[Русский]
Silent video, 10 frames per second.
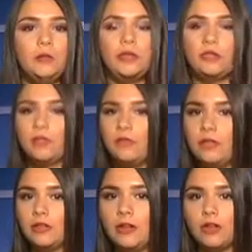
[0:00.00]

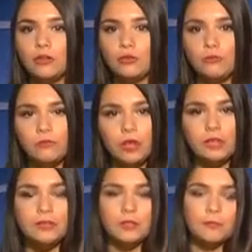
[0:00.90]
представители городской
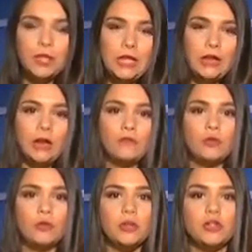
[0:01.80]
власти. Как
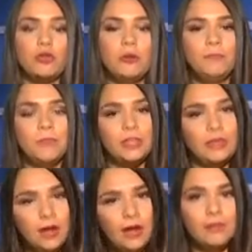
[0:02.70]
все прошло,
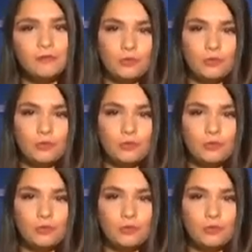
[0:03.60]
далее в